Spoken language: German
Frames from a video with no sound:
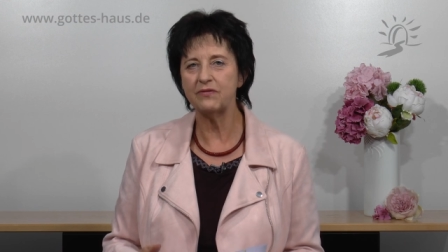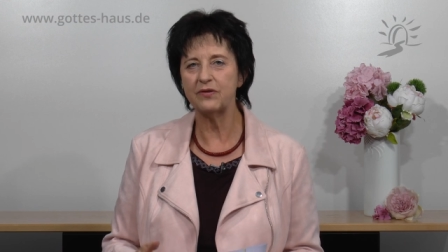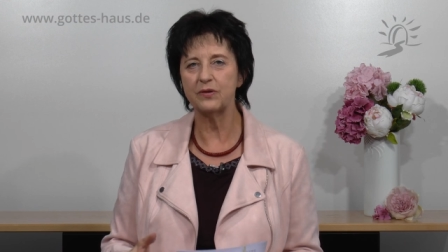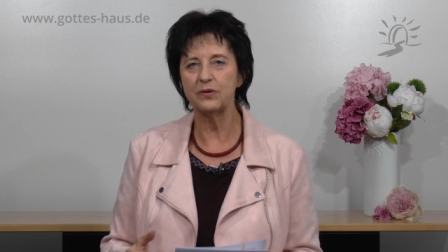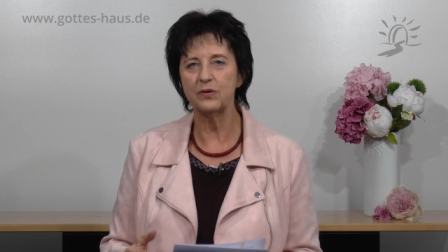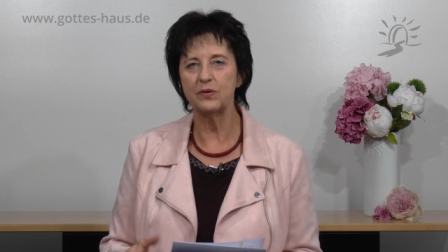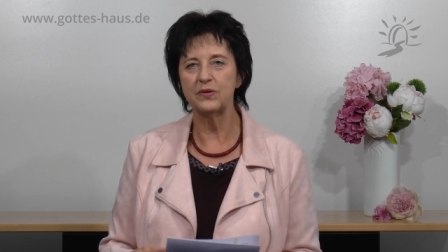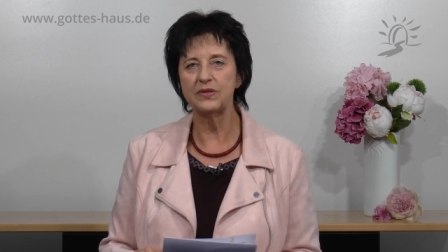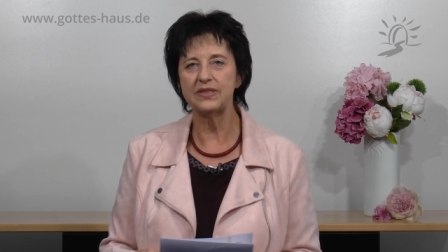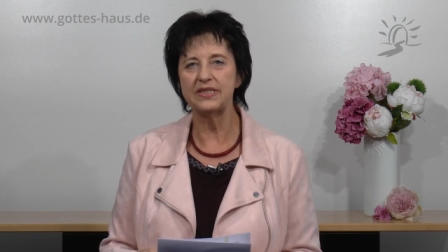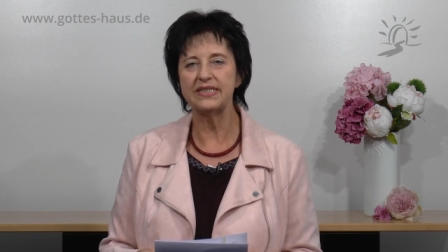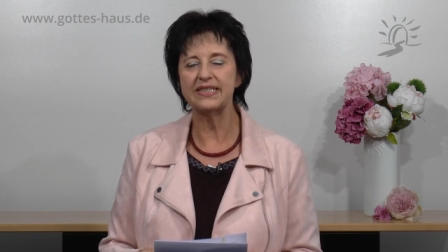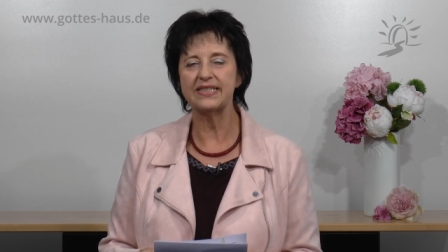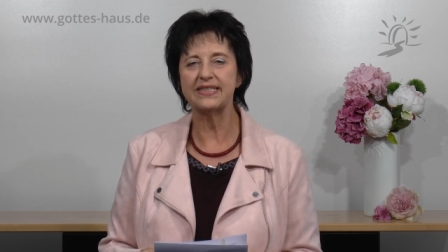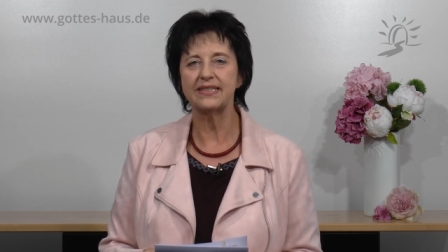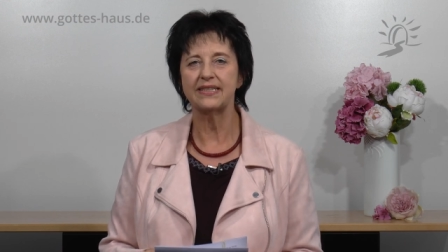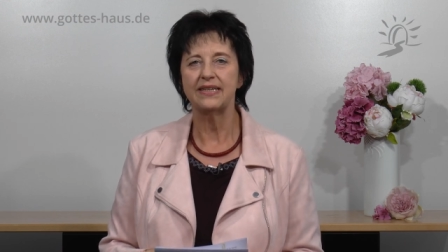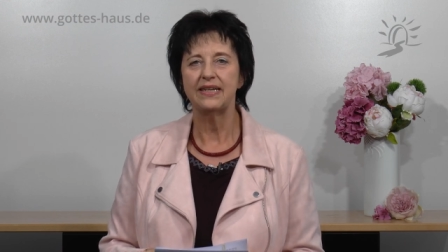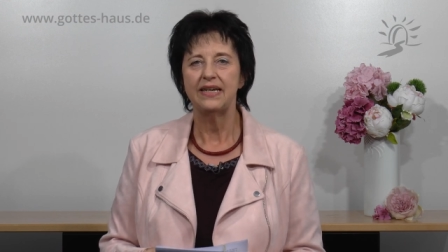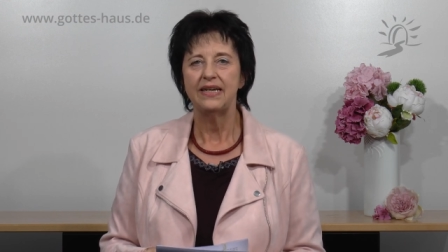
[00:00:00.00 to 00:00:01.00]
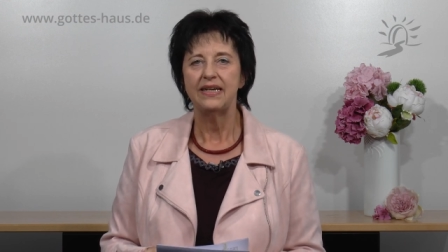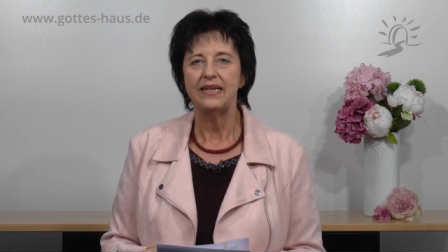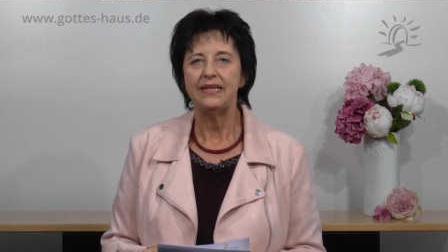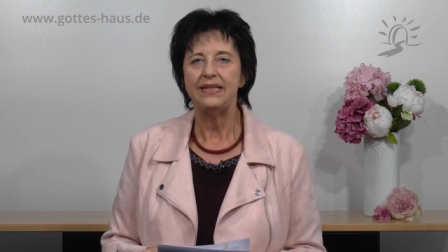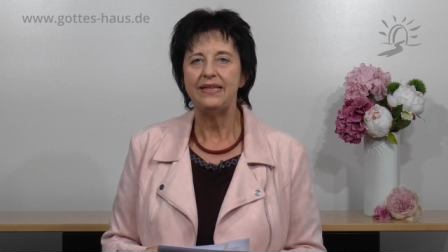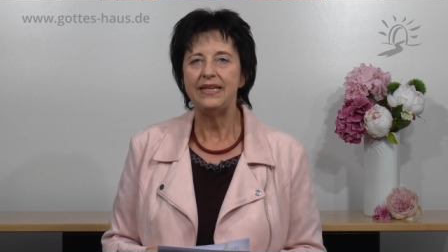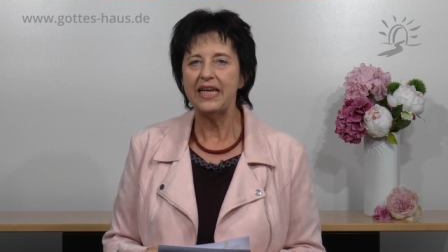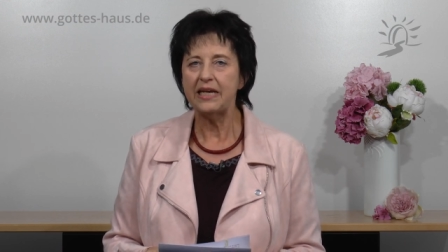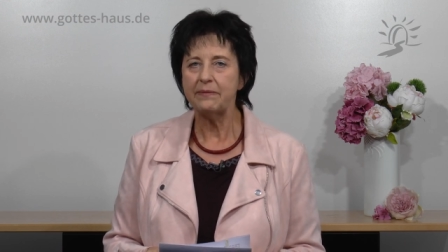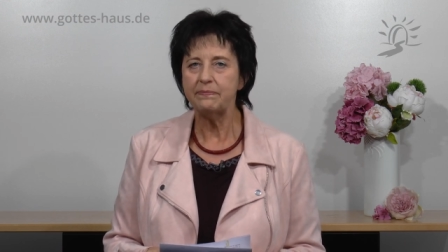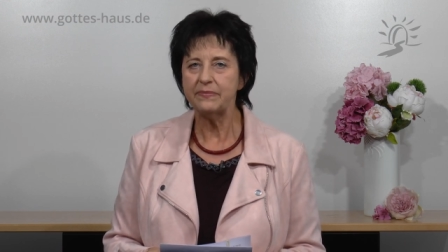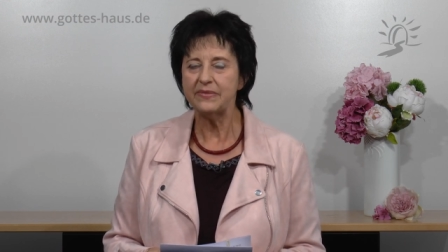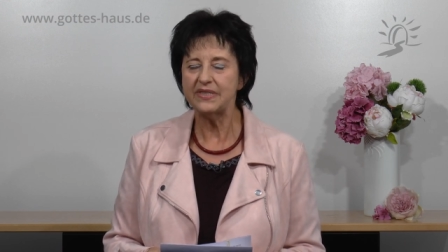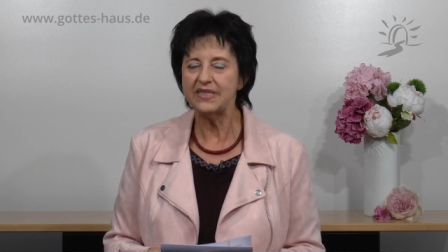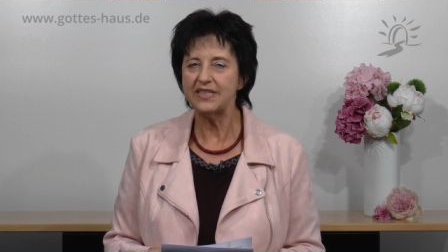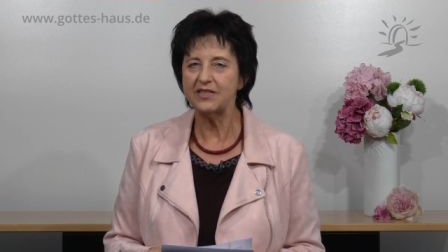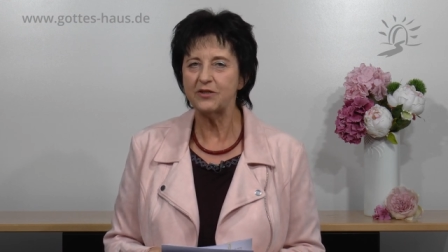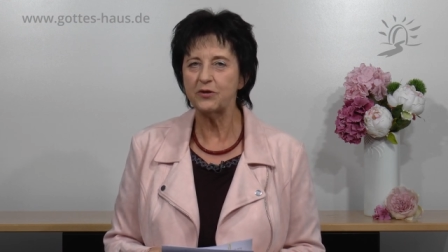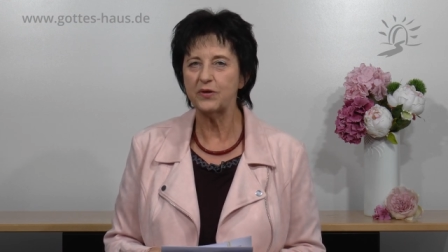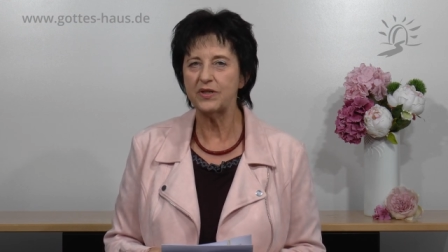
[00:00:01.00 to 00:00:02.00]
von uns
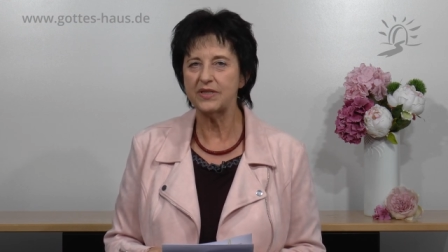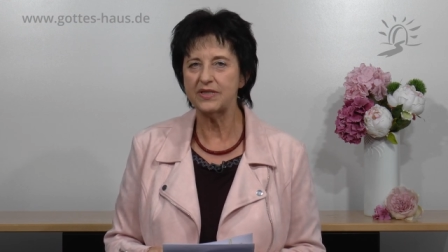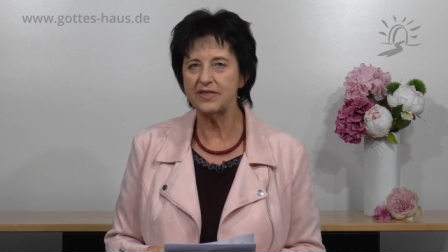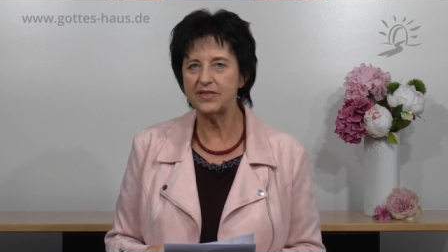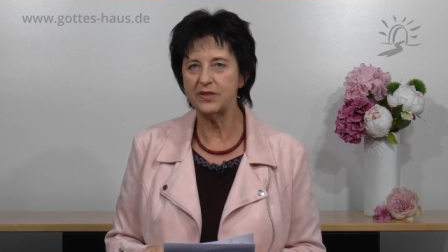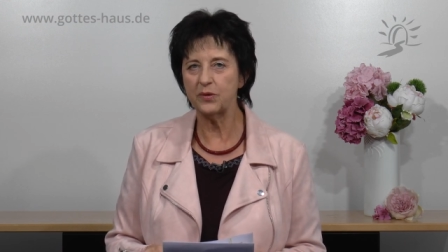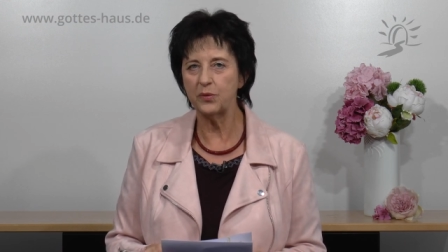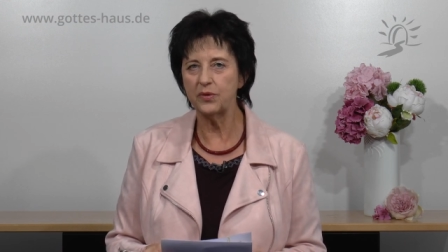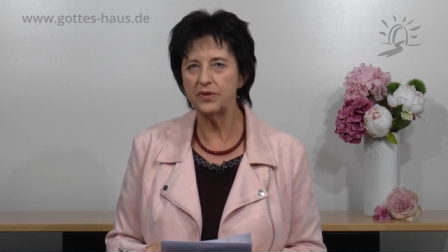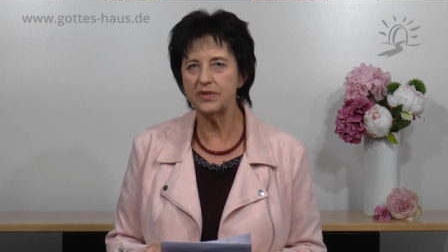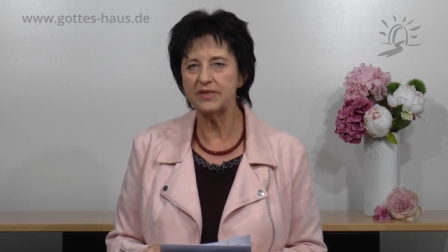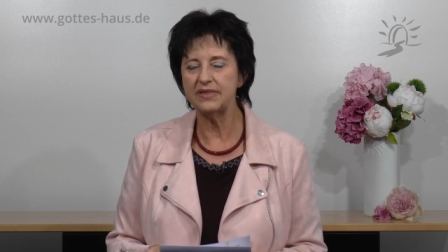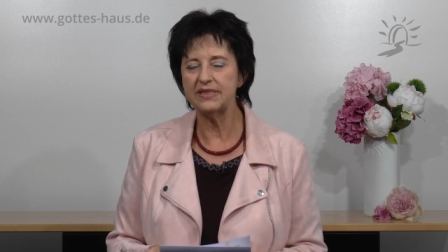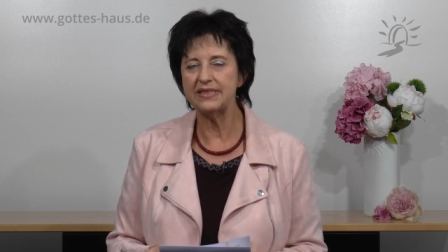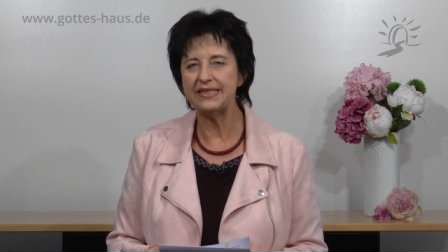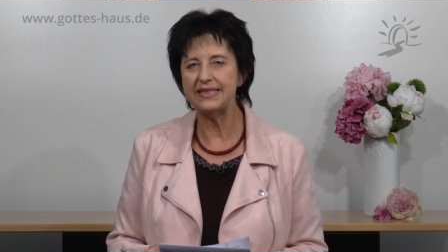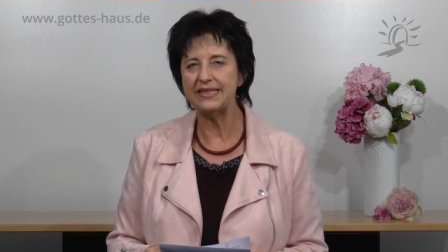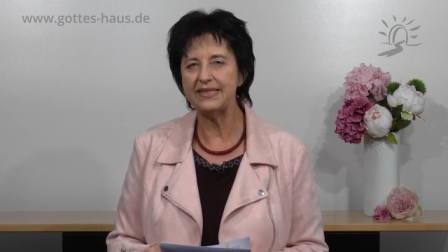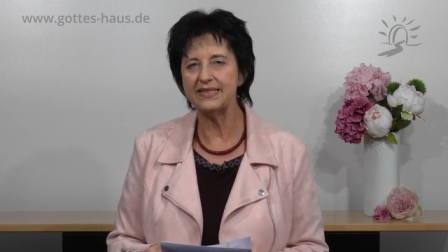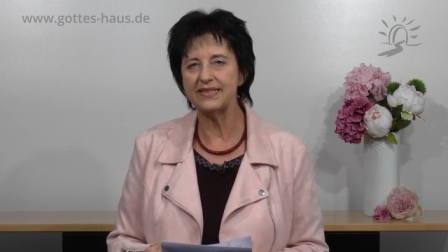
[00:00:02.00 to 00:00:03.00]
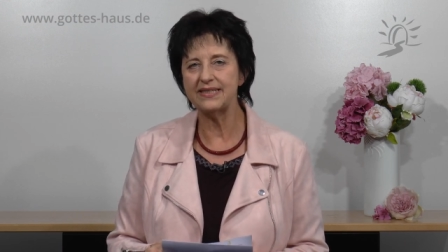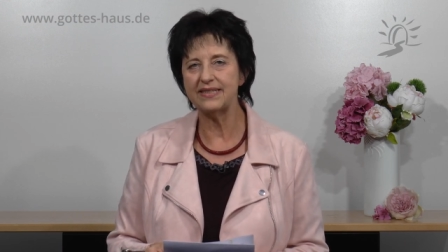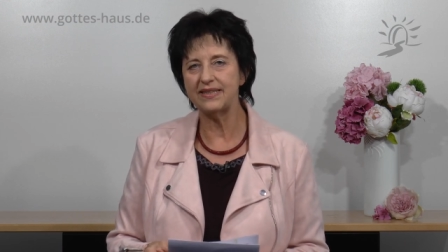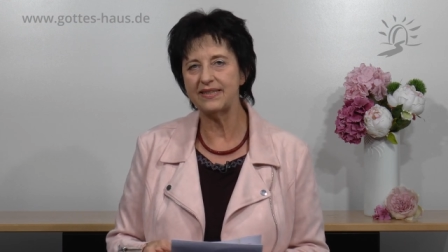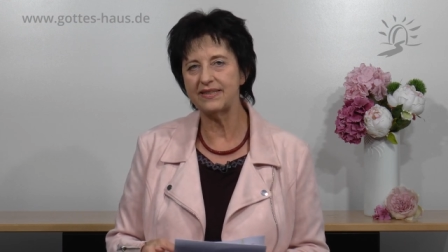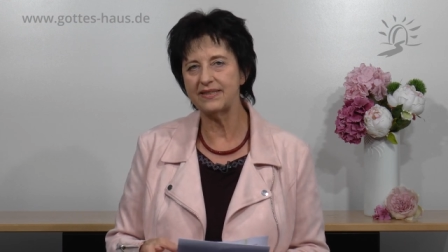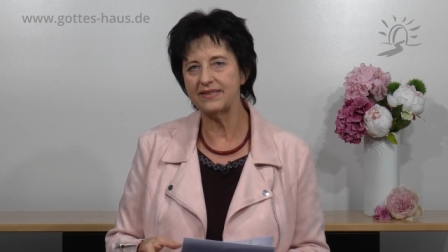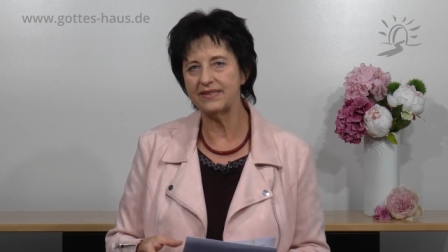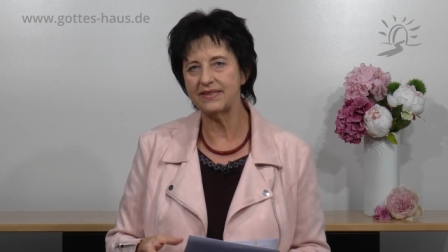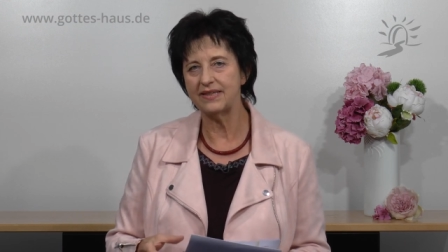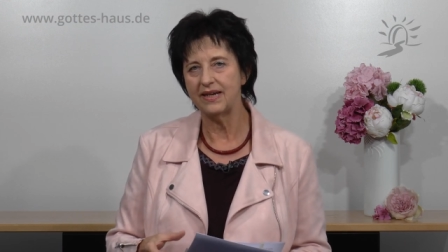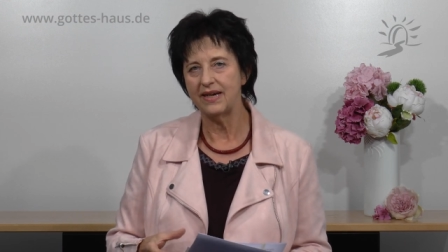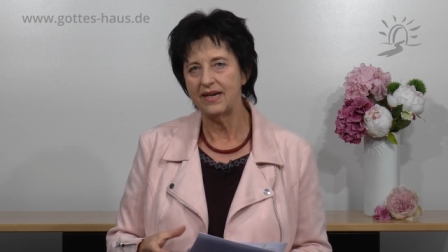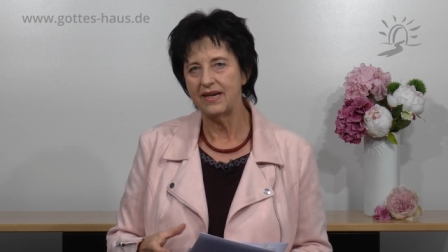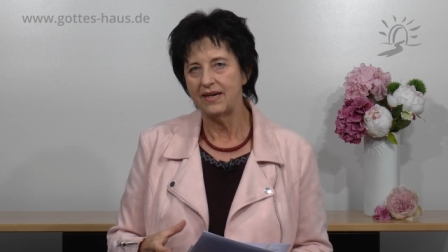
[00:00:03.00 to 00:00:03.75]
Lebenssituationen, die sich